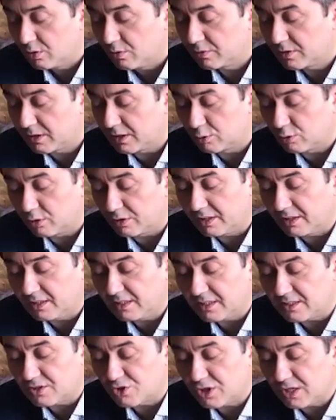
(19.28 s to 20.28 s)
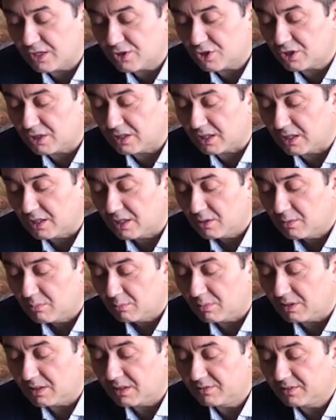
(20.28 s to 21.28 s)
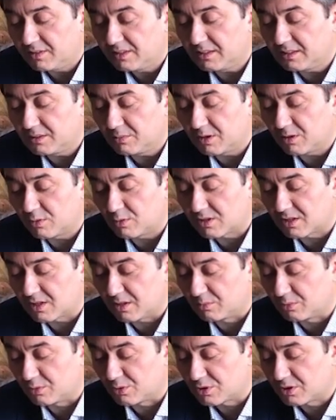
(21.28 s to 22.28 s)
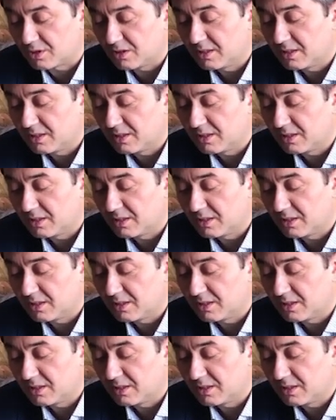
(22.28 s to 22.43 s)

в которой нет женщины, мы не выдадим ее замуж.